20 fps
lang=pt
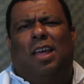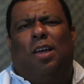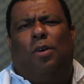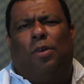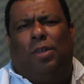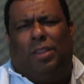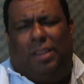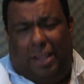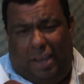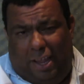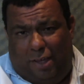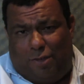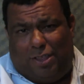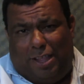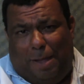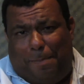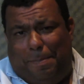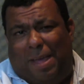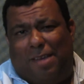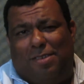O endereço
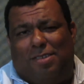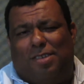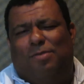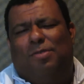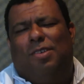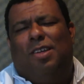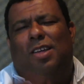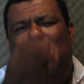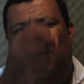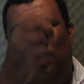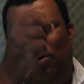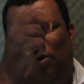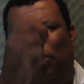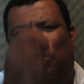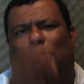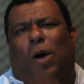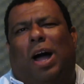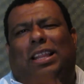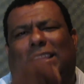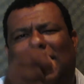da bênção,
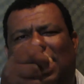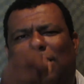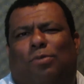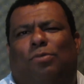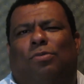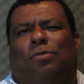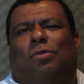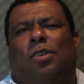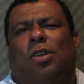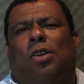quadra 1,